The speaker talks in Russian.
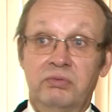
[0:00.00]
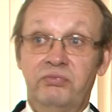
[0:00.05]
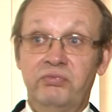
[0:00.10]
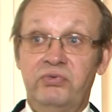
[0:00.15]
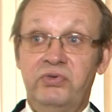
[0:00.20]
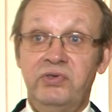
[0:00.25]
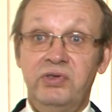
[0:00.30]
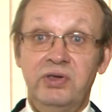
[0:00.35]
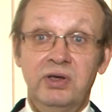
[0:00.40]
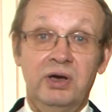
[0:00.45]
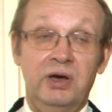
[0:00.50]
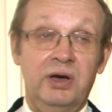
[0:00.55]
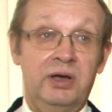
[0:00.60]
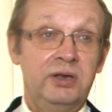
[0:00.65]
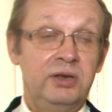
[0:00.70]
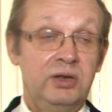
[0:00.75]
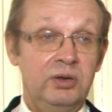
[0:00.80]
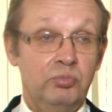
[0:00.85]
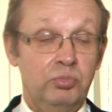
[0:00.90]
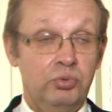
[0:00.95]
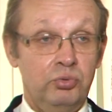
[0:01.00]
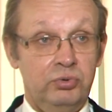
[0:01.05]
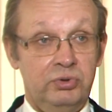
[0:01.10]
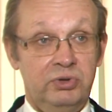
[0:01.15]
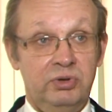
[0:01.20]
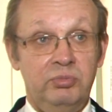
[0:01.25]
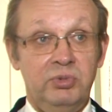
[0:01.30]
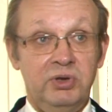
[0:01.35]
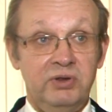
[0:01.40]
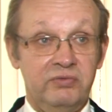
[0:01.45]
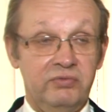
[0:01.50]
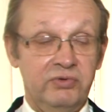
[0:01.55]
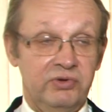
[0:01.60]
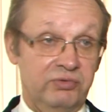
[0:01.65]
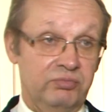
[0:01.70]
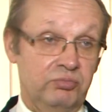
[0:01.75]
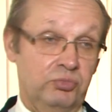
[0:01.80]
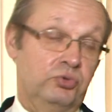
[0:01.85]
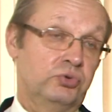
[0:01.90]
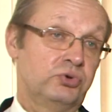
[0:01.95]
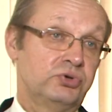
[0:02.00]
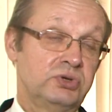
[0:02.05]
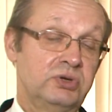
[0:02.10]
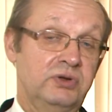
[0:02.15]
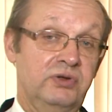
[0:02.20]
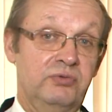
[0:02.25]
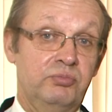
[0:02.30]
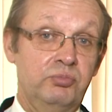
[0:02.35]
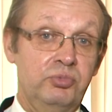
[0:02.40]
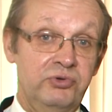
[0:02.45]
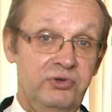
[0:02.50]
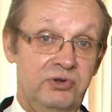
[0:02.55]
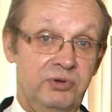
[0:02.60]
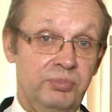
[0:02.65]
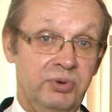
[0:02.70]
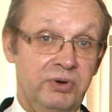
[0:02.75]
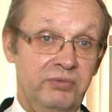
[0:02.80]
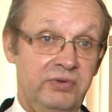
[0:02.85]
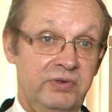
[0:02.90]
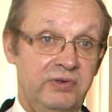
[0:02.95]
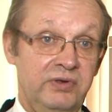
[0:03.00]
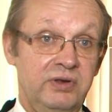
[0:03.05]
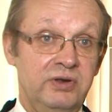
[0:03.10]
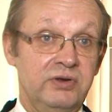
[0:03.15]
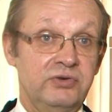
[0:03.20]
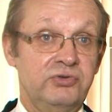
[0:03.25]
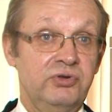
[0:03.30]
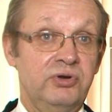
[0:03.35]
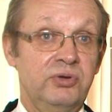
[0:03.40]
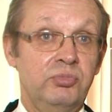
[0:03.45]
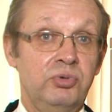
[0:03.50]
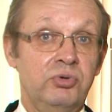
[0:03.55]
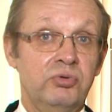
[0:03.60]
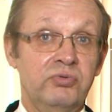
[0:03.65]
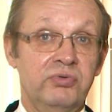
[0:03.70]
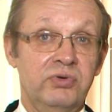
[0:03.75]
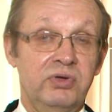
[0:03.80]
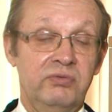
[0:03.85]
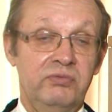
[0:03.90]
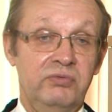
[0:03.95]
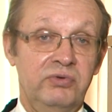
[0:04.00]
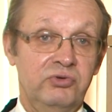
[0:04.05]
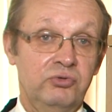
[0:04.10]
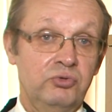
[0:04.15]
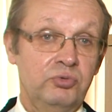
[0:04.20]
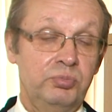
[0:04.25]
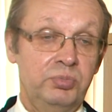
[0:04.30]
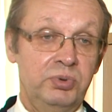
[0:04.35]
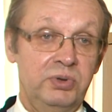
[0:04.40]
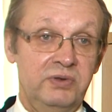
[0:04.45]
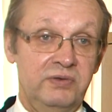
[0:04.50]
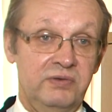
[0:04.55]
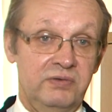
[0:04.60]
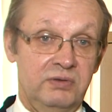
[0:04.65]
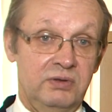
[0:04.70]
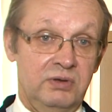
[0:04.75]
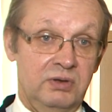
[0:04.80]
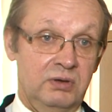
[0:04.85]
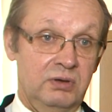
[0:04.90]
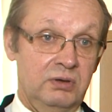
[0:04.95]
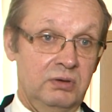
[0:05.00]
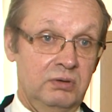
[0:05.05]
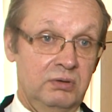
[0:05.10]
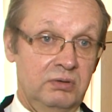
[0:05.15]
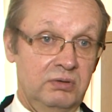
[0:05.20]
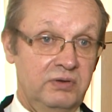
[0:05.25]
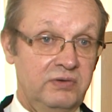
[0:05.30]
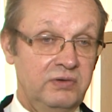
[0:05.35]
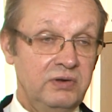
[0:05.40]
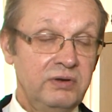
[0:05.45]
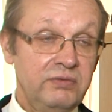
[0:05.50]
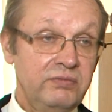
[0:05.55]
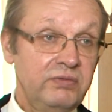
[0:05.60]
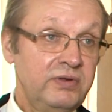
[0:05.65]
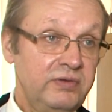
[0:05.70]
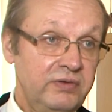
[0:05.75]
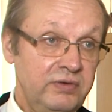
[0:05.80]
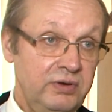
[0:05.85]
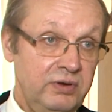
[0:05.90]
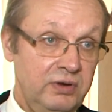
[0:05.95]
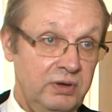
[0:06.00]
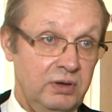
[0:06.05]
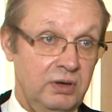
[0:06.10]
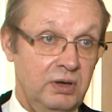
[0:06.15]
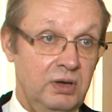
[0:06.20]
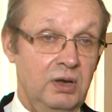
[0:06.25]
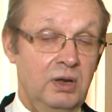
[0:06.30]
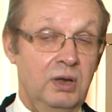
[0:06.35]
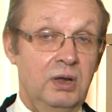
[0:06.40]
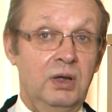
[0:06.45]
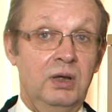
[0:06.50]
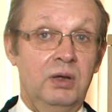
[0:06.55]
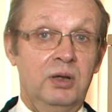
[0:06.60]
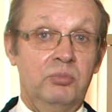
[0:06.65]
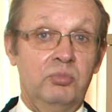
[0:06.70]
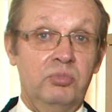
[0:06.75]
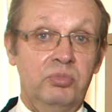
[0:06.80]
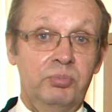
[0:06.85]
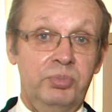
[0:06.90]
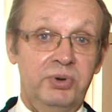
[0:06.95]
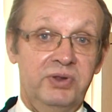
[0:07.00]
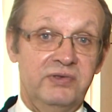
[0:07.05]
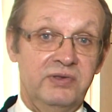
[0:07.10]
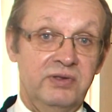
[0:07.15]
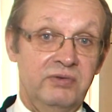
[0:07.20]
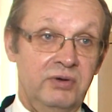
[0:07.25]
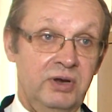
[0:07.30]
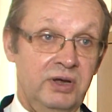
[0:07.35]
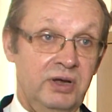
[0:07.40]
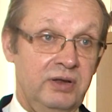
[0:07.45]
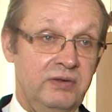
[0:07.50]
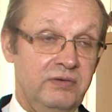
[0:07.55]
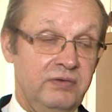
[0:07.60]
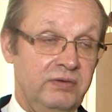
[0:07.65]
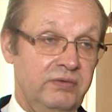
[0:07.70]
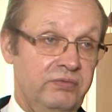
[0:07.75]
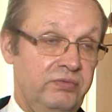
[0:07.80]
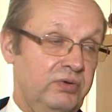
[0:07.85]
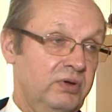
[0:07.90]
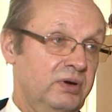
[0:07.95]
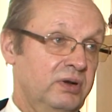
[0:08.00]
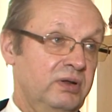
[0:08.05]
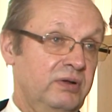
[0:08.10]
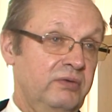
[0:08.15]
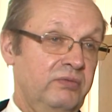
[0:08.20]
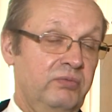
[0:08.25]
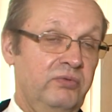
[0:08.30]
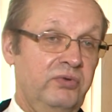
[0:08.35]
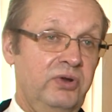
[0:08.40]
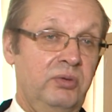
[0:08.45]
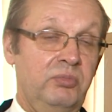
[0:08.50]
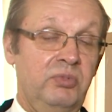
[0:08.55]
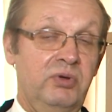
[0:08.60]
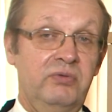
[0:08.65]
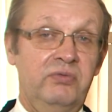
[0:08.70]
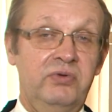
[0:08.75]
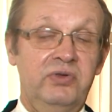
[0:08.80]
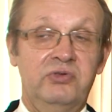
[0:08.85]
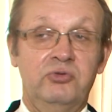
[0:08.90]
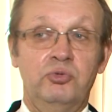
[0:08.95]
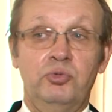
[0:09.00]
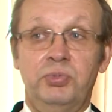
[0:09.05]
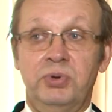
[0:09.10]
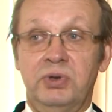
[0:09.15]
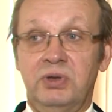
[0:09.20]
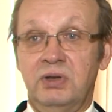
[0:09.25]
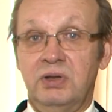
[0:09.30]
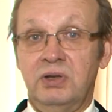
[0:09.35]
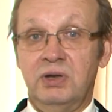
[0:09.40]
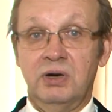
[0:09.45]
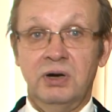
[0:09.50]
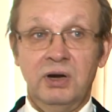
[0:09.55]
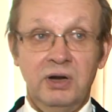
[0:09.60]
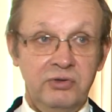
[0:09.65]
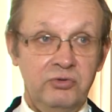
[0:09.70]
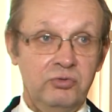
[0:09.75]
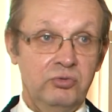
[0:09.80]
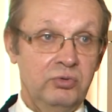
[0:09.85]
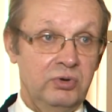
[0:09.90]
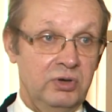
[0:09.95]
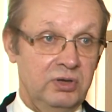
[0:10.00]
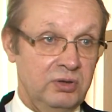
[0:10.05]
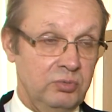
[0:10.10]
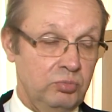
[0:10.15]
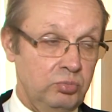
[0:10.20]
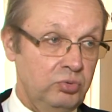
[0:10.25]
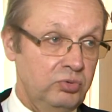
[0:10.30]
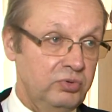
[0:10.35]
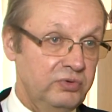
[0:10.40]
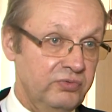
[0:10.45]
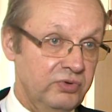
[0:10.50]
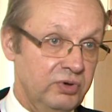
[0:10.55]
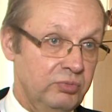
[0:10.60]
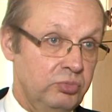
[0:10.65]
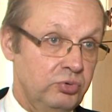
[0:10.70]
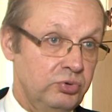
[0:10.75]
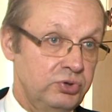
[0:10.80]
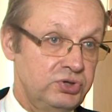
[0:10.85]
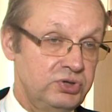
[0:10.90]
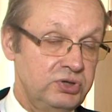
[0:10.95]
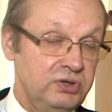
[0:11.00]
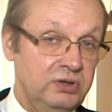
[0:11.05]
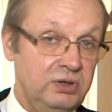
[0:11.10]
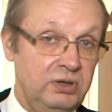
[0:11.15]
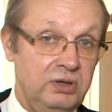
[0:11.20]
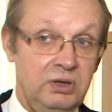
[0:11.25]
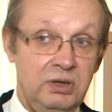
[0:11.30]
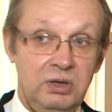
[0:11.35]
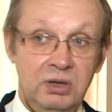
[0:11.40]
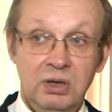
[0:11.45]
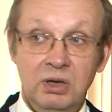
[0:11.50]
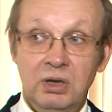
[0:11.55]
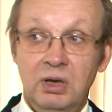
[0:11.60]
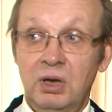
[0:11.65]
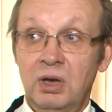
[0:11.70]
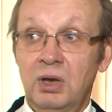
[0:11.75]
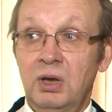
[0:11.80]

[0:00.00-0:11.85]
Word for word: Все они будут иметь возможность после проведения жеребьевки выступить на телевидении представляется эфирное время, выступят на радио, это будет в рабочие дни,